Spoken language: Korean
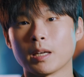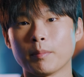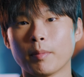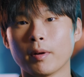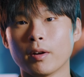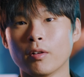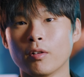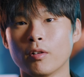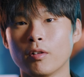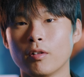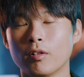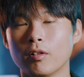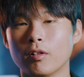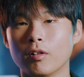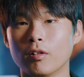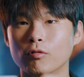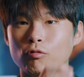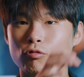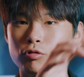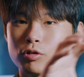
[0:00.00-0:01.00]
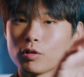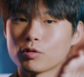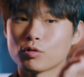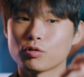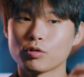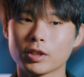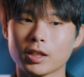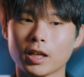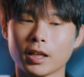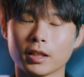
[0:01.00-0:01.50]
잡아요. 어,
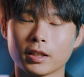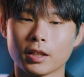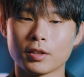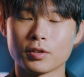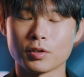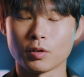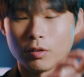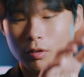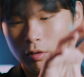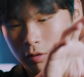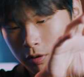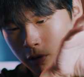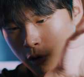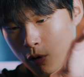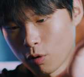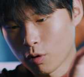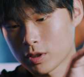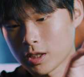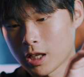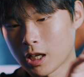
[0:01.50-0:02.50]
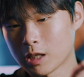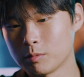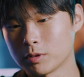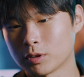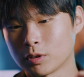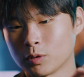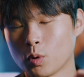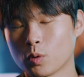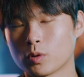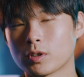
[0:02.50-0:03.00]
우선순위가 있겠죠. 어, 여러 사람을
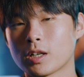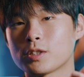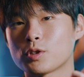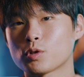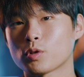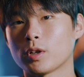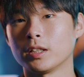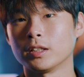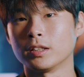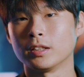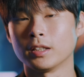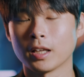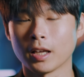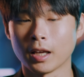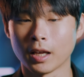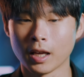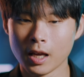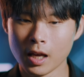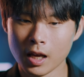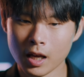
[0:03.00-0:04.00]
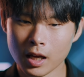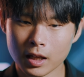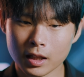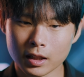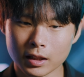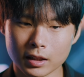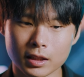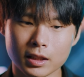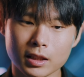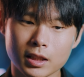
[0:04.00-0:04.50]
등록을 할 수가 있는데
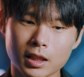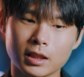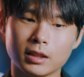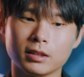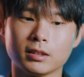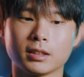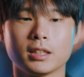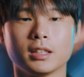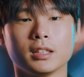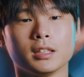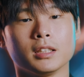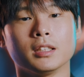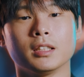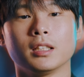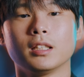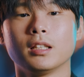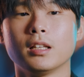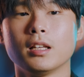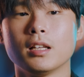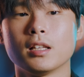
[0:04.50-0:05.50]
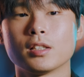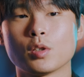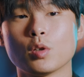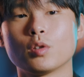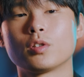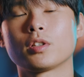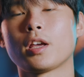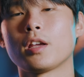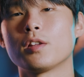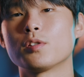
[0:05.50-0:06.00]
이 기능이
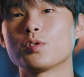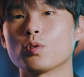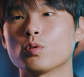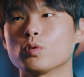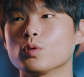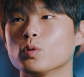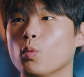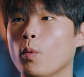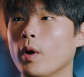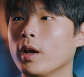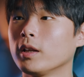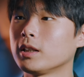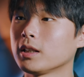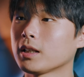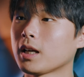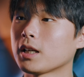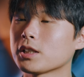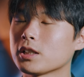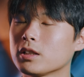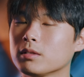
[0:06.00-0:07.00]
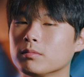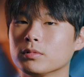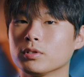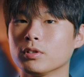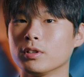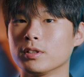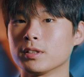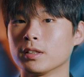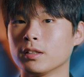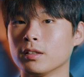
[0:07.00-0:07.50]
저는 개인적으로 웨딩 하시는
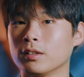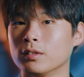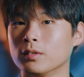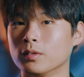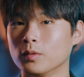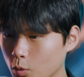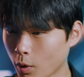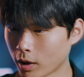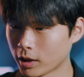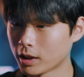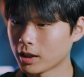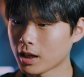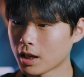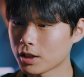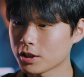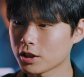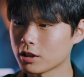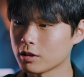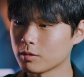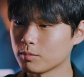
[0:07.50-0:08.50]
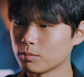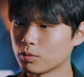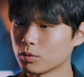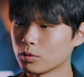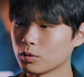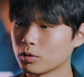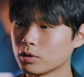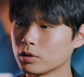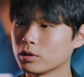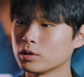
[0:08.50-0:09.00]
분들 있잖아요 웨딩 하시는
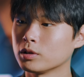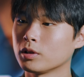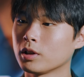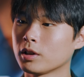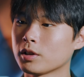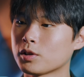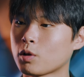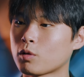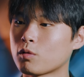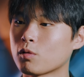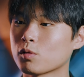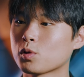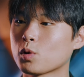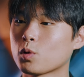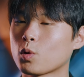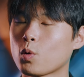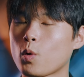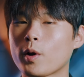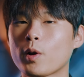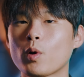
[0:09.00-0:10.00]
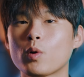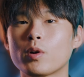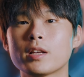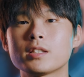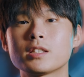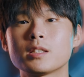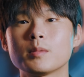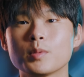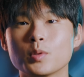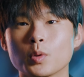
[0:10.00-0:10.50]
분들이 적극적으로 활용을
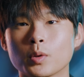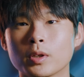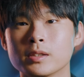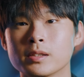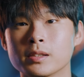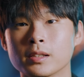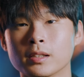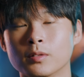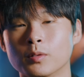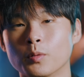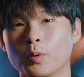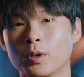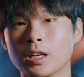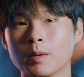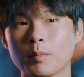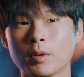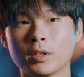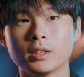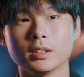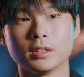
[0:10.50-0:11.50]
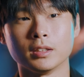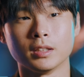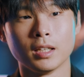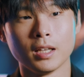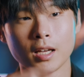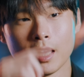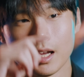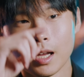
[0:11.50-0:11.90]
했으면 좋겠어요 왜냐면은